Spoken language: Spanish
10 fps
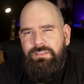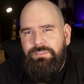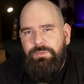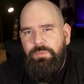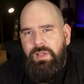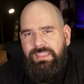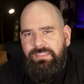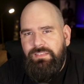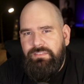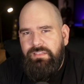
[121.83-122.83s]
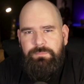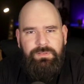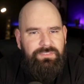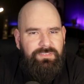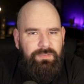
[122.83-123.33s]
quien estuvo ahí desde el
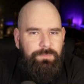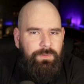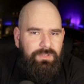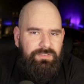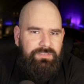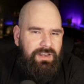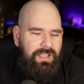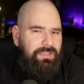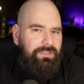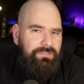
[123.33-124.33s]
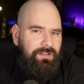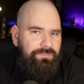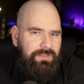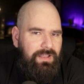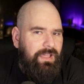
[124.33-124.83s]
principio y estará ahí hasta el
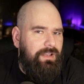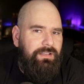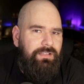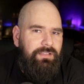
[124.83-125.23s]
final,